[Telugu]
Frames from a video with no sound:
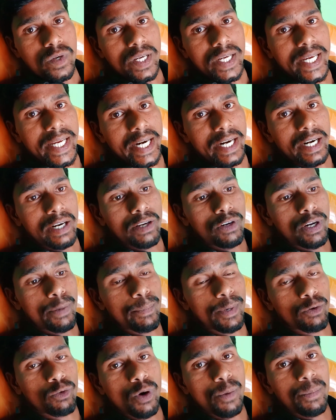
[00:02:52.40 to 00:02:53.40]
ఈ రెండో
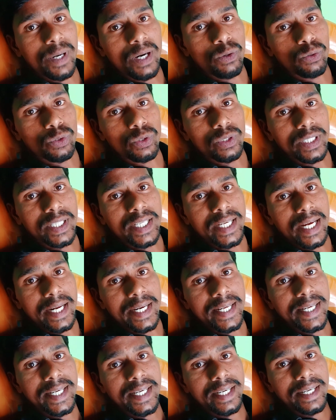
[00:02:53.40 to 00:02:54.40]
నెంబర్ ఓపెన్ అవుతుంది
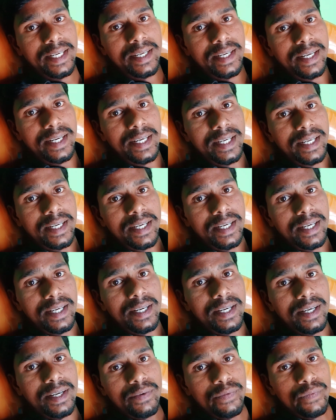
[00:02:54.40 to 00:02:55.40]
అని
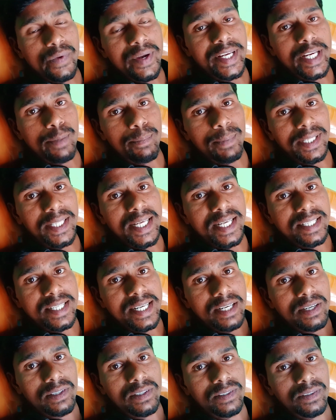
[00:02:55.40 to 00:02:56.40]
వెయ్యి మంది
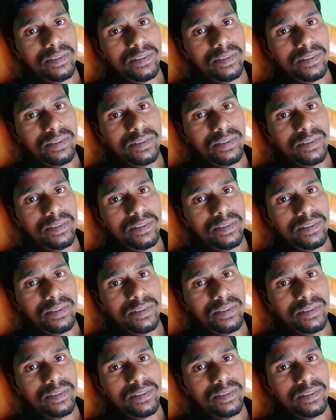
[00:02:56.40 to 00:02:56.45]
వేసినారు